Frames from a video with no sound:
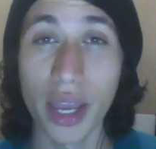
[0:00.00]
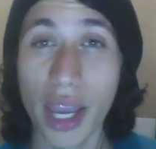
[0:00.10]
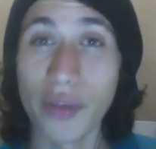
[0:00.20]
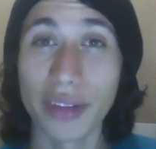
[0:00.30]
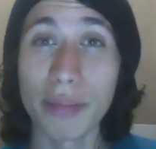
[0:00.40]

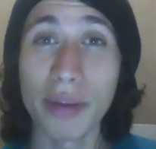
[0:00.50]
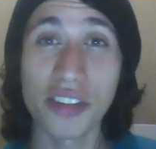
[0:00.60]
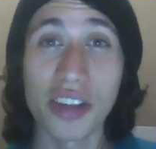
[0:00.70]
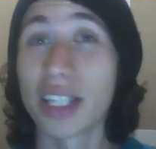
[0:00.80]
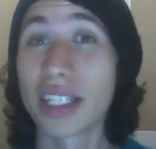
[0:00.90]
Eu até
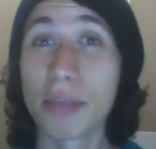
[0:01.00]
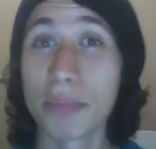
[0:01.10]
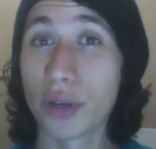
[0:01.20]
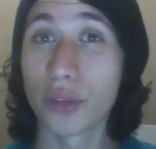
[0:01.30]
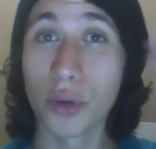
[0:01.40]
baixei ela aqui
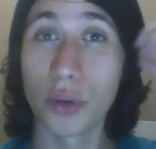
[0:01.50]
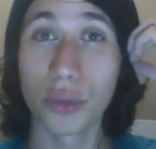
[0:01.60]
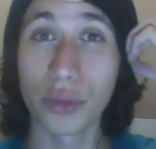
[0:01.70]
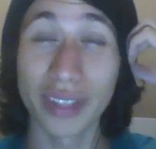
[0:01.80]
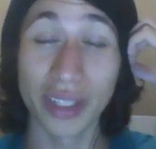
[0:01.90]
porque eu
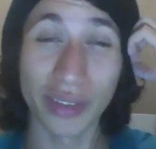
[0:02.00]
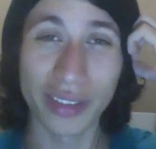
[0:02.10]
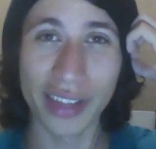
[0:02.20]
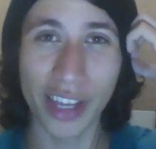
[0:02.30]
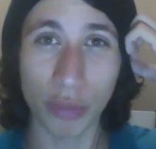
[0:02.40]
tô tendo umas
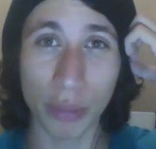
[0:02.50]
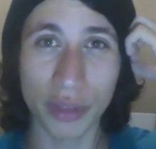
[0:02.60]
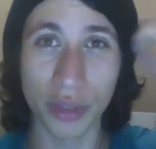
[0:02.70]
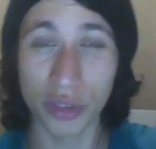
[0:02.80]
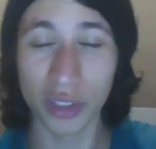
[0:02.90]
ideias para
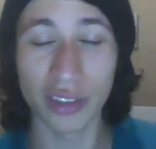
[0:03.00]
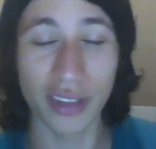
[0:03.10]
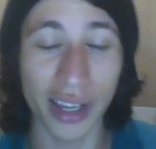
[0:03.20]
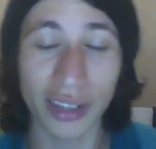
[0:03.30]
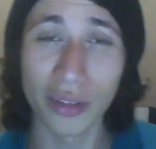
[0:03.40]
poder
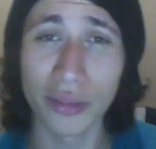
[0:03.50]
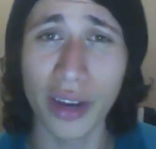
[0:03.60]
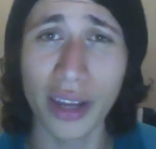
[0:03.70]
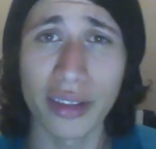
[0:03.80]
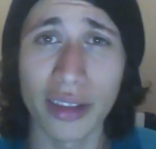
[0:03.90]
utilizar, então,
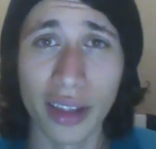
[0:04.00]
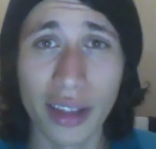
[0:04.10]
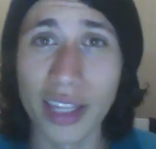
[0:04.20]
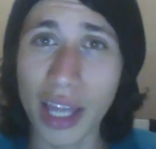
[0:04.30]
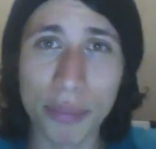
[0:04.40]
véi,
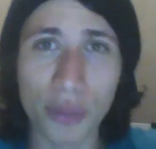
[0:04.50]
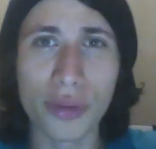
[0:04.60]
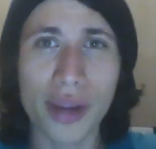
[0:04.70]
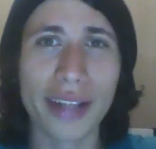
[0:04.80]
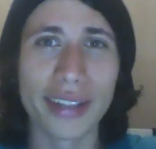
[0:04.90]
na
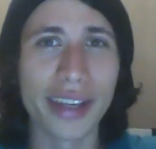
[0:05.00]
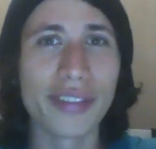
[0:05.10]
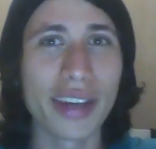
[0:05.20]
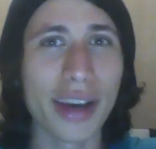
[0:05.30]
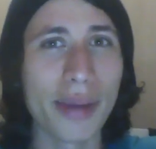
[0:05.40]
procurada aí,
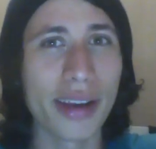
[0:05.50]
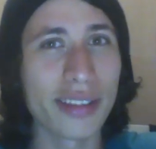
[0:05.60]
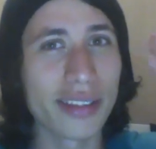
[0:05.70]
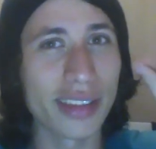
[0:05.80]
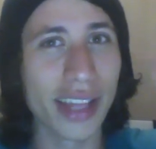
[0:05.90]
fica
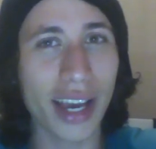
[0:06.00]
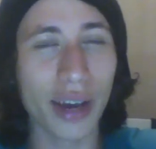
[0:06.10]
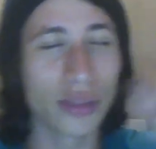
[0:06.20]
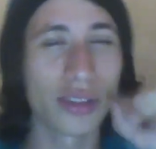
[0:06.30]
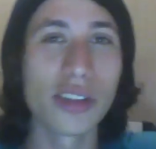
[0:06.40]
mais legal
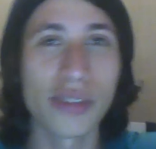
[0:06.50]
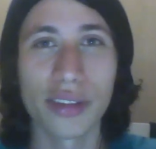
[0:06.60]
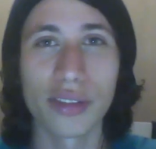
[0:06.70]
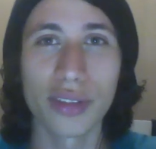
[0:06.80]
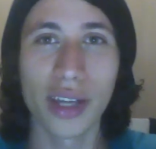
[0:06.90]
se você
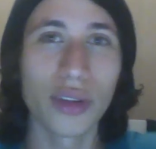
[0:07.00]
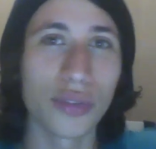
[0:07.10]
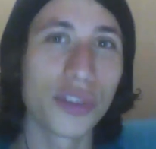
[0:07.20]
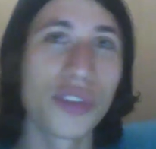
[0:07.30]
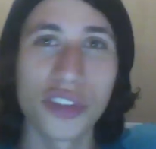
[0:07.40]
tivesse usado a
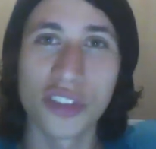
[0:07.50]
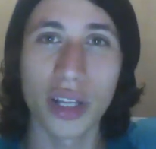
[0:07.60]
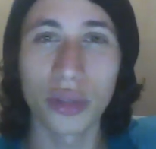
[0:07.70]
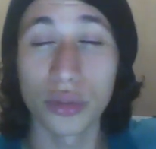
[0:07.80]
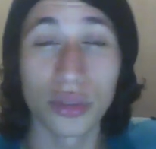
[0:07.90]
fonte original
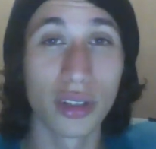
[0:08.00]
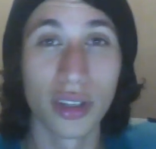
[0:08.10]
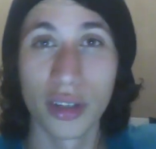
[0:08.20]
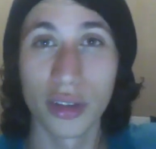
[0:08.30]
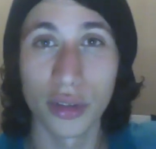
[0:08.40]
do,
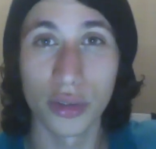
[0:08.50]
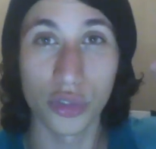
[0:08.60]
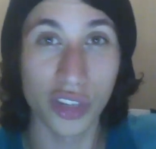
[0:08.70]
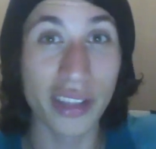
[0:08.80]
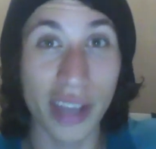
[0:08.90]
do
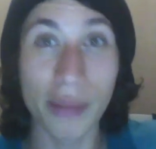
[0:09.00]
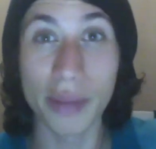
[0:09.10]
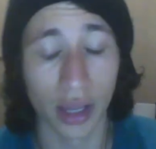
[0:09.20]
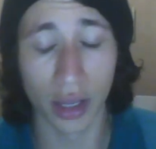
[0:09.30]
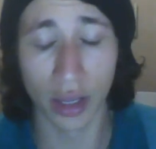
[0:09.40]
GTA
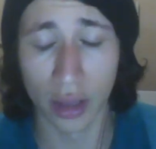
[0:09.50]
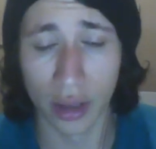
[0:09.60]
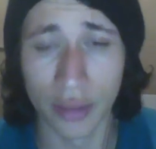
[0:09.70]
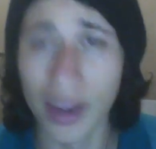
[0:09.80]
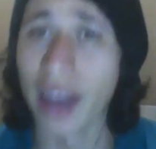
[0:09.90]
mesmo.
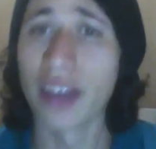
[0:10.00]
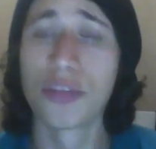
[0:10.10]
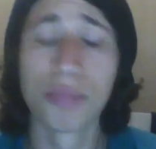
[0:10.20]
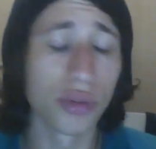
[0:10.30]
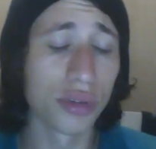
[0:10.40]
É,
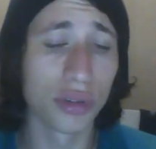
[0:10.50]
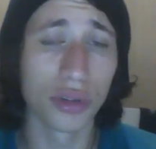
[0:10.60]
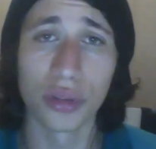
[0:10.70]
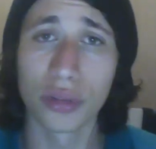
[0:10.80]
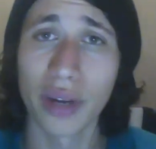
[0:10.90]

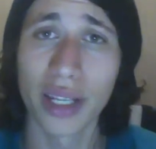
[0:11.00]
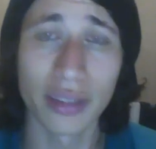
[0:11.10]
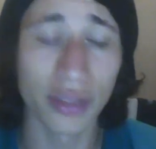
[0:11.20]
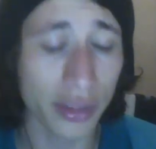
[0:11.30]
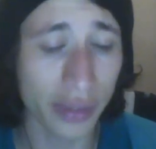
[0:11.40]
tipo, com
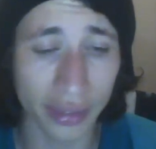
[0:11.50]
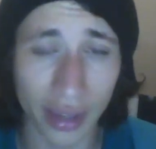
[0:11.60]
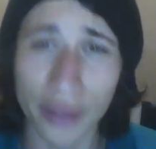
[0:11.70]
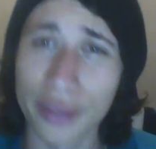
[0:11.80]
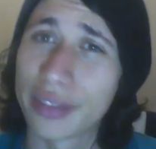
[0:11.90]
relação ao
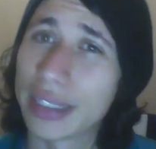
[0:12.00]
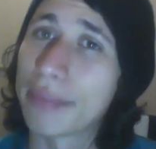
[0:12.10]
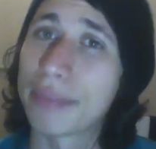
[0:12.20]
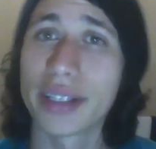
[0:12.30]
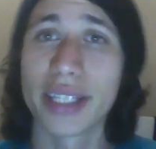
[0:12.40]
aniversário,
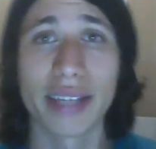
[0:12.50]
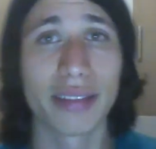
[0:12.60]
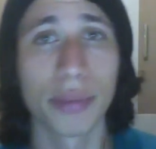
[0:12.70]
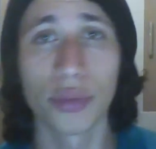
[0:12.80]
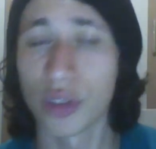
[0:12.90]
sempre tem essa
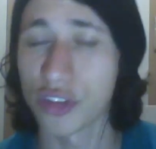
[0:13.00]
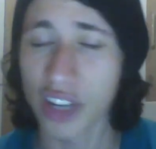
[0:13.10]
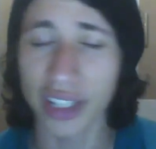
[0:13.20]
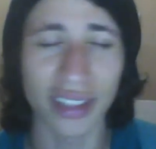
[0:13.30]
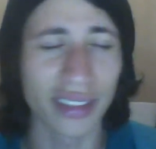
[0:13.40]
pessoa
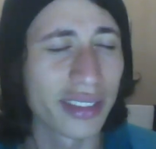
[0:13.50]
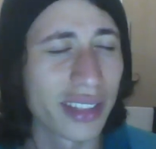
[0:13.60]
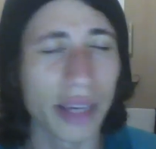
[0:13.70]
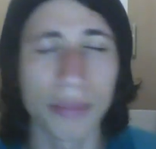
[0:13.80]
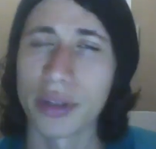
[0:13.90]
chata,
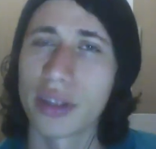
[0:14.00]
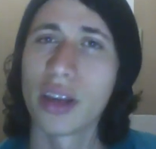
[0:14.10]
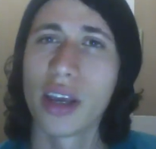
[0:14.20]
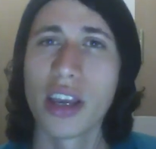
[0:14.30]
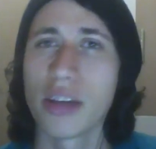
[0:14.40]
sempre.
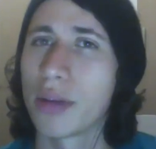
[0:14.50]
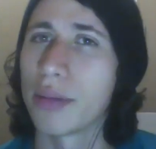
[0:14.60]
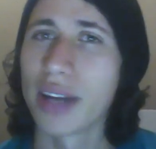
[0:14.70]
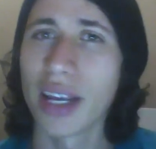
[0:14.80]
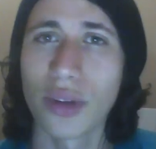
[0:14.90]
Minha
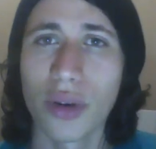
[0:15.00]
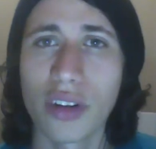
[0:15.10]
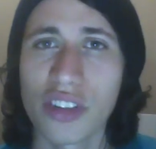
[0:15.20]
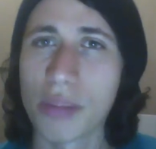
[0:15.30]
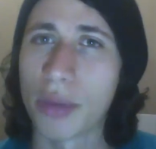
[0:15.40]
mãe adora
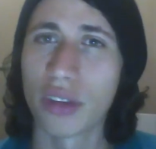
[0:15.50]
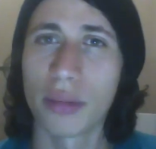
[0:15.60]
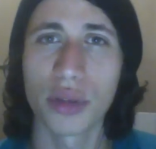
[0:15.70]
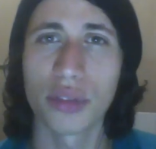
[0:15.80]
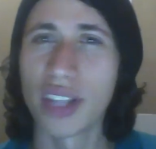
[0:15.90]
chamar os
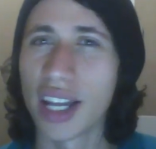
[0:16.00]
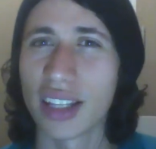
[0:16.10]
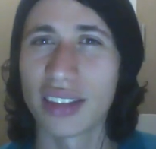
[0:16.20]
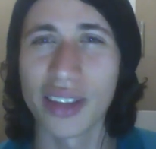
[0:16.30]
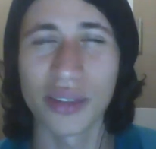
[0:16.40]
amigos
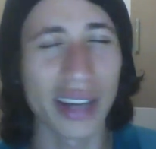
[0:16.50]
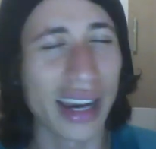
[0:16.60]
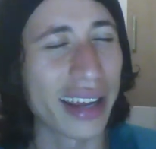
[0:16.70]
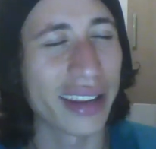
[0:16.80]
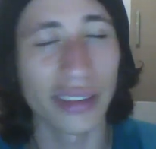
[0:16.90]
dela, tem um
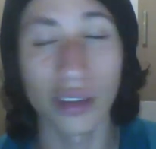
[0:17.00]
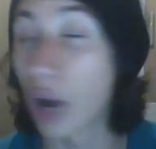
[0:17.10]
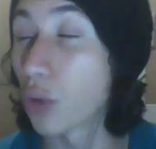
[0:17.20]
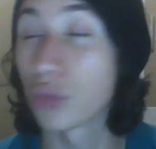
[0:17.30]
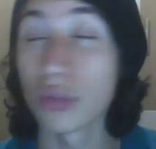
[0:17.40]
cara, de
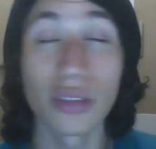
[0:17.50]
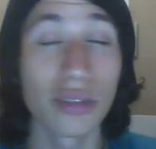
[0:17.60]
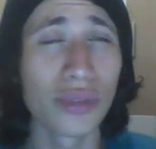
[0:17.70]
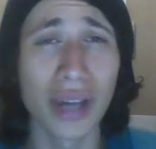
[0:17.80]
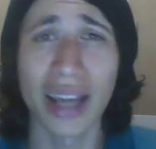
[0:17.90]
algum,
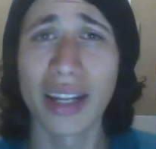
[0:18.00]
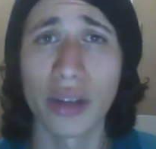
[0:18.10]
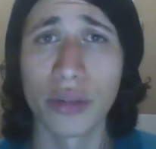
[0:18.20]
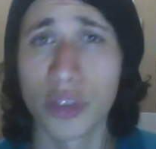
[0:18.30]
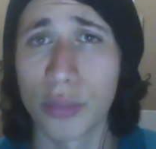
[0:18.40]
um cara
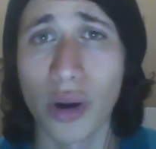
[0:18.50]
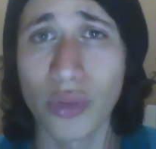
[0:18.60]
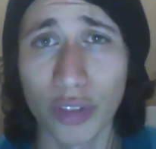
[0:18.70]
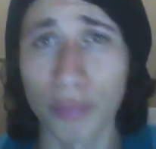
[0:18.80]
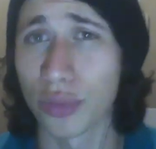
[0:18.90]
não, tipo,
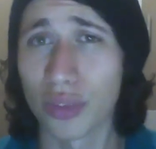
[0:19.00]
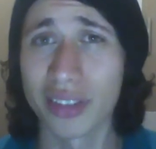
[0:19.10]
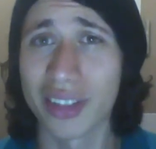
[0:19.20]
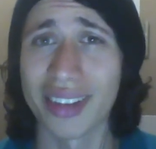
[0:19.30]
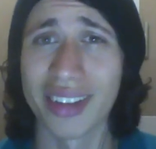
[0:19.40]
algumas pessoas
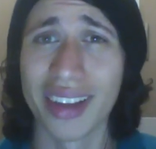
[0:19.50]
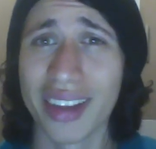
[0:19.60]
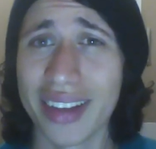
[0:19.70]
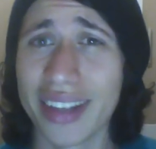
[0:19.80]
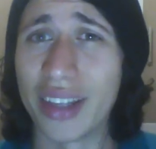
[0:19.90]
que,
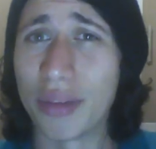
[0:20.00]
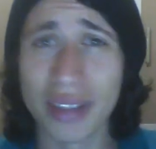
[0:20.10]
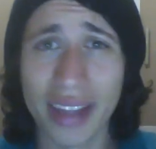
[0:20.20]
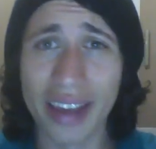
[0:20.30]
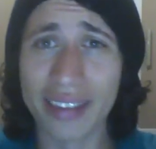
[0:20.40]
que não me
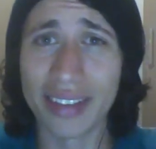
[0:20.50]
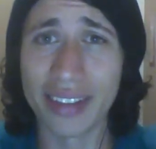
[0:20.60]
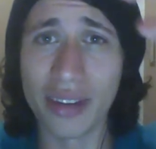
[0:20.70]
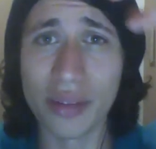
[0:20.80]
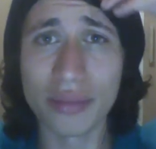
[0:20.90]
descem,
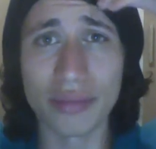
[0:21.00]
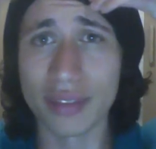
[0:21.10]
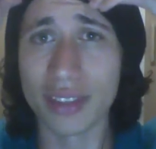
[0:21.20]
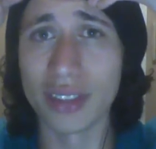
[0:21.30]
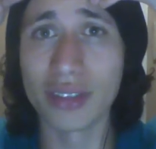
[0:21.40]
não,
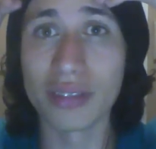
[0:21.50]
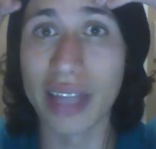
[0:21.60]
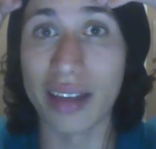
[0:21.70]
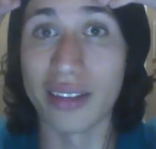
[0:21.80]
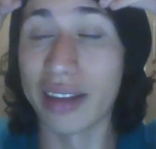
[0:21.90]
não
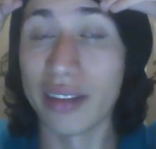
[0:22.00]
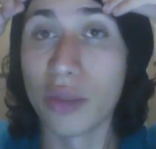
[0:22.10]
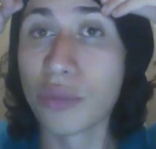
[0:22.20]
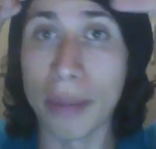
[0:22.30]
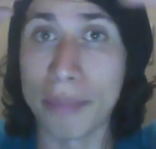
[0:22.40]
dá,
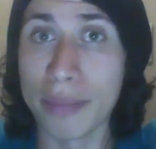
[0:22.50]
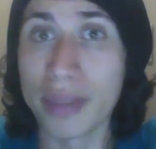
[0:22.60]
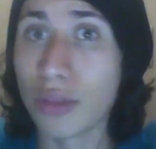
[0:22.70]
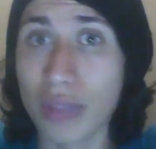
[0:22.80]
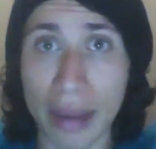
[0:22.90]
não dá, pra mim
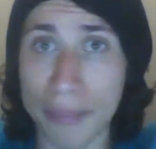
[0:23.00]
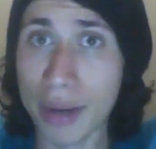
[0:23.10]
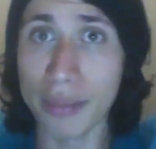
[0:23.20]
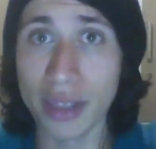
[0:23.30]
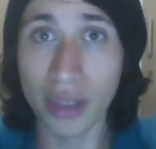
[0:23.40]
não dá, pra
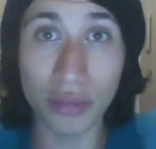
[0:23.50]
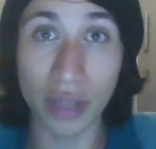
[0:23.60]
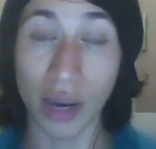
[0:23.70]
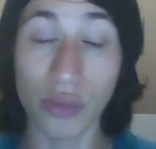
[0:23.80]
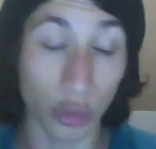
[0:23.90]
mim não dá
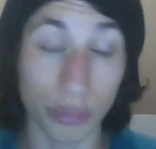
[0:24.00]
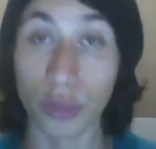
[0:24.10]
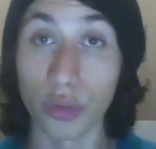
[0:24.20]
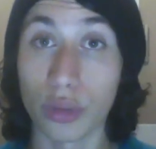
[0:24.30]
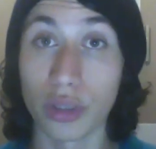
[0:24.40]
algumas
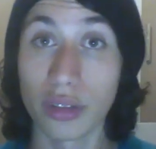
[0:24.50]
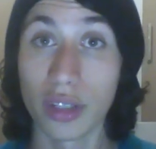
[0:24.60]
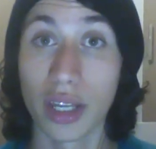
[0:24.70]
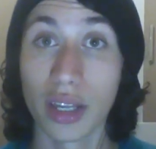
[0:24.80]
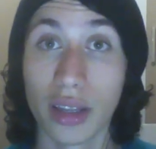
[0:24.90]
pessoas.
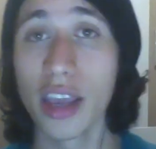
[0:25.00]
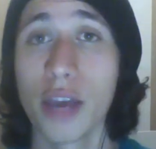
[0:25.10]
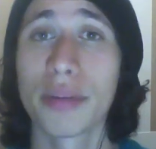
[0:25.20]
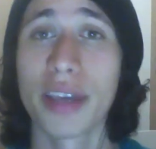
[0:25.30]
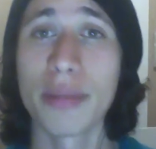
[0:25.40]

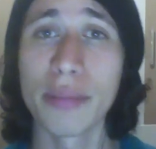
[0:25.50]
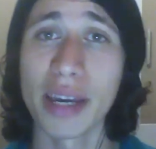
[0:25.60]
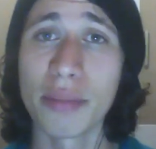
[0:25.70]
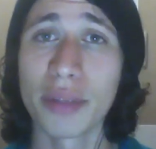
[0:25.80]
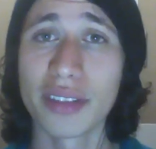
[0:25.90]
Porque minha mãe é
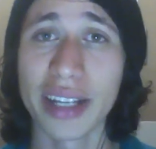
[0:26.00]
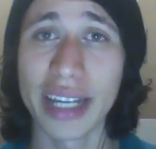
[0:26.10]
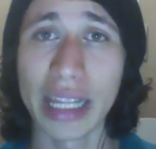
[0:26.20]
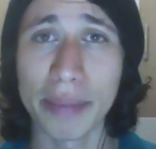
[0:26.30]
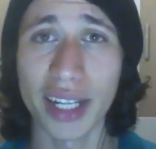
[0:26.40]
muito
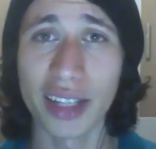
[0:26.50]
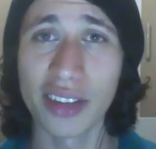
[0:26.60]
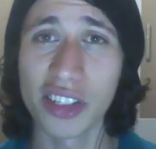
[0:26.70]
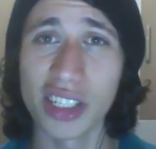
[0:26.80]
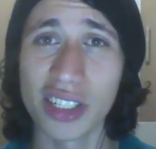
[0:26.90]
daquela parada
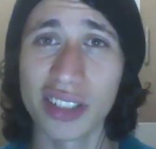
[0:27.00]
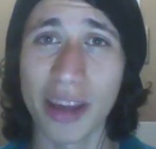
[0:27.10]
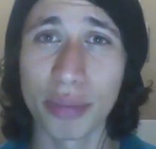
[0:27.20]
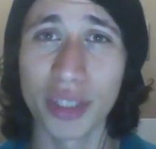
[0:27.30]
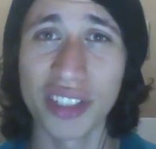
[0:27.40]
de, da
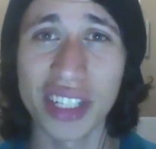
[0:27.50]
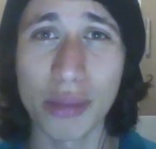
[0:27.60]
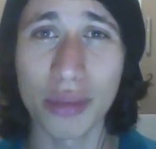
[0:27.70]
política da boa